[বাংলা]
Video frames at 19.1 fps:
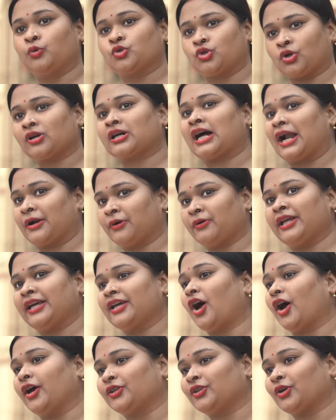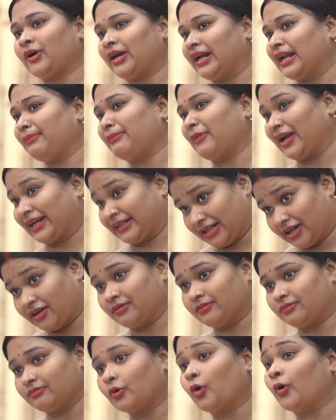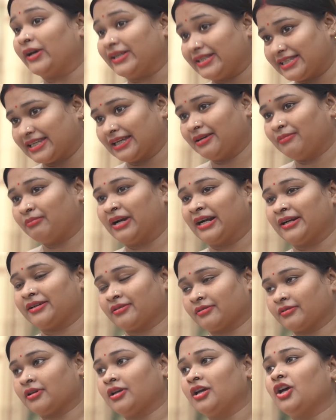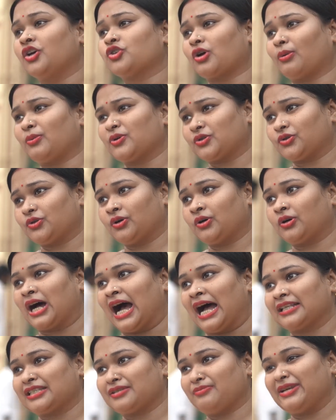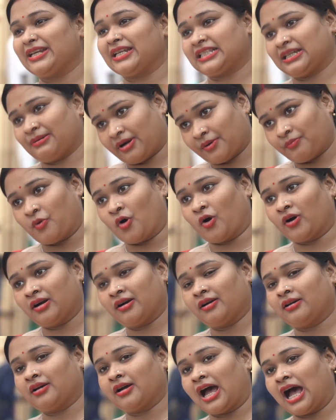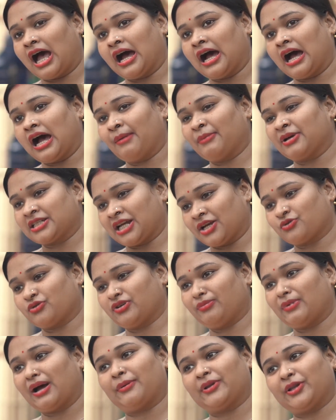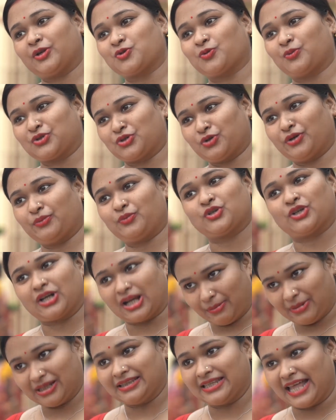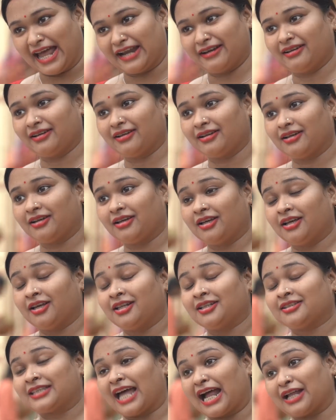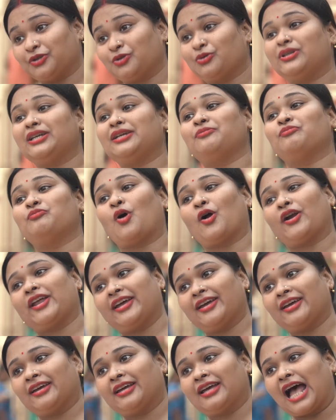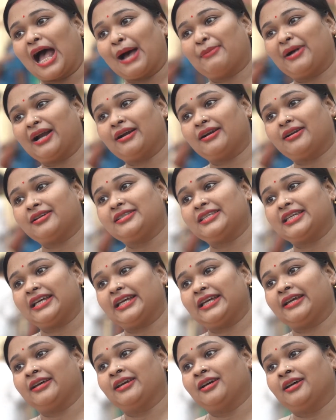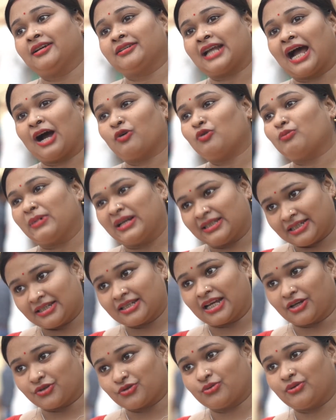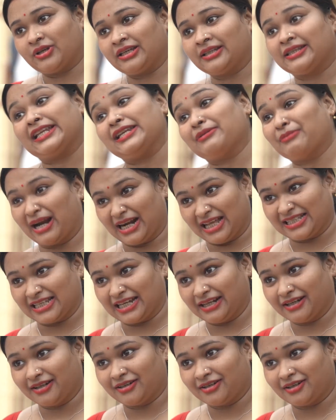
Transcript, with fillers: পুজোর কারণেই হয়তো এরম একটা হয়েছে বাট সমস্ত কাজ মিটে যাওয়ার পর আমার শাশুড়ি মা আমাকে শুভচন্দ্র পুজোটা আবার দেন তার দুদিন পরে আমার যে ঠাকুমা যে শাশুড়ি তিনি মারা যান